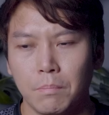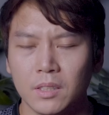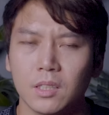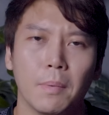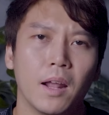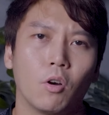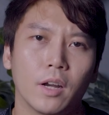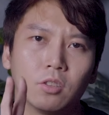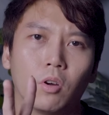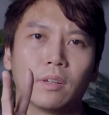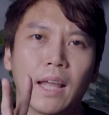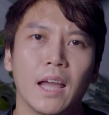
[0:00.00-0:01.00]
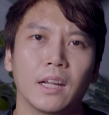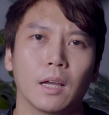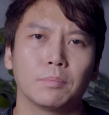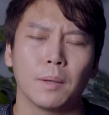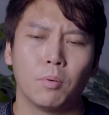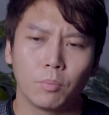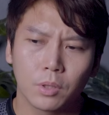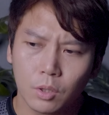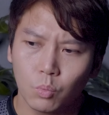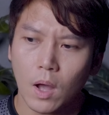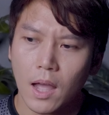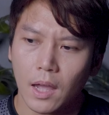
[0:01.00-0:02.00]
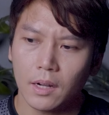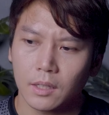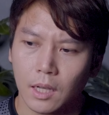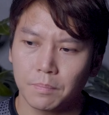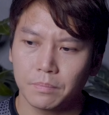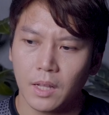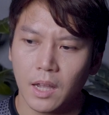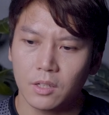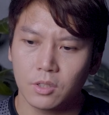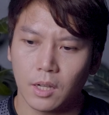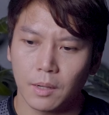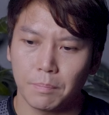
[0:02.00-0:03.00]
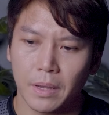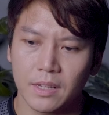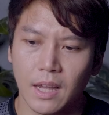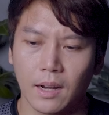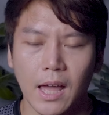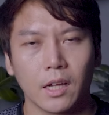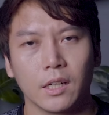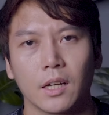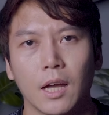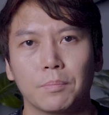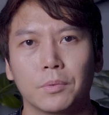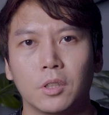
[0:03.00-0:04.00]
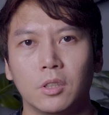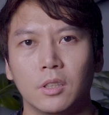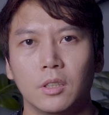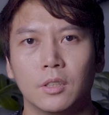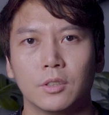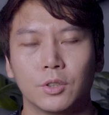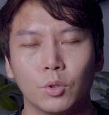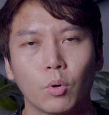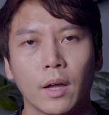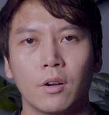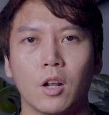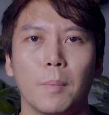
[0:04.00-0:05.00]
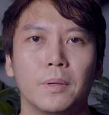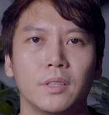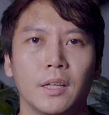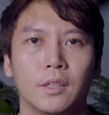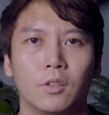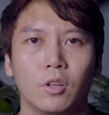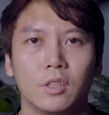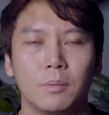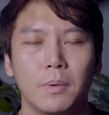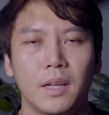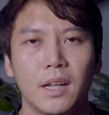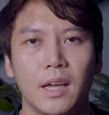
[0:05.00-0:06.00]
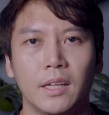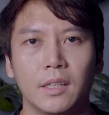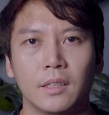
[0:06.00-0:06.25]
มันสามารถออกได้ 2 หน้านะครับ แต่ผมคิดว่านะครับน่าจะเป็นอย่างหลังนะครับ คือสู้กันร้อยเปอร์เซ็นต์โดยที่ไม่ได้